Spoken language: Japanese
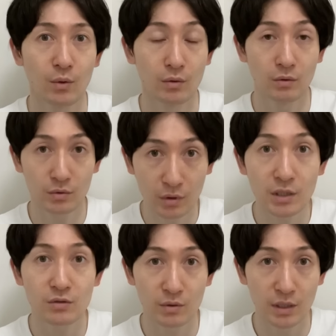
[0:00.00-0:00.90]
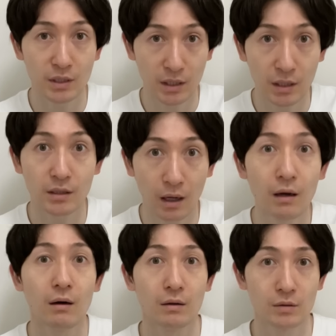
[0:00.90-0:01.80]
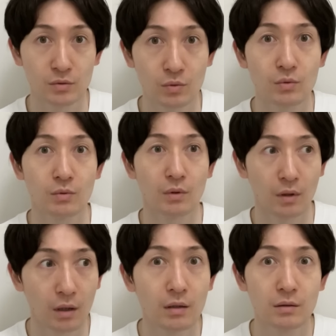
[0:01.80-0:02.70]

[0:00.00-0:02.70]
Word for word: 本当にそんないらない。あ、そう、あ。